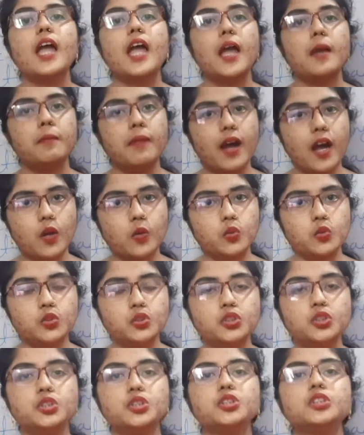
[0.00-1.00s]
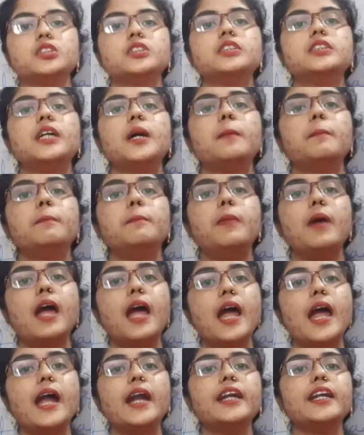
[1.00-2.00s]
অ্যাবাউট দ্য
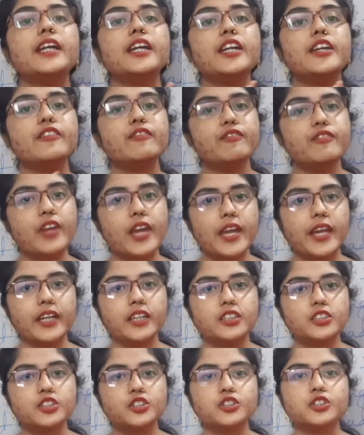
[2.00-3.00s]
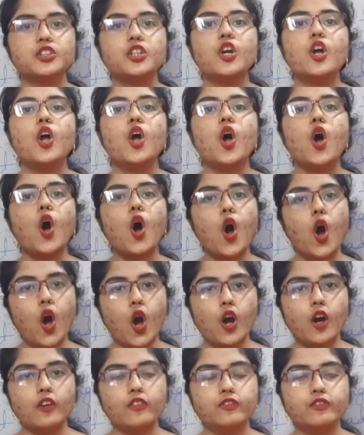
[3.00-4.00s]
ব্যাড এফেক্টস
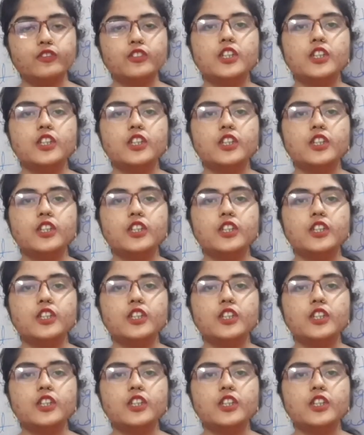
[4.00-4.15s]
অফ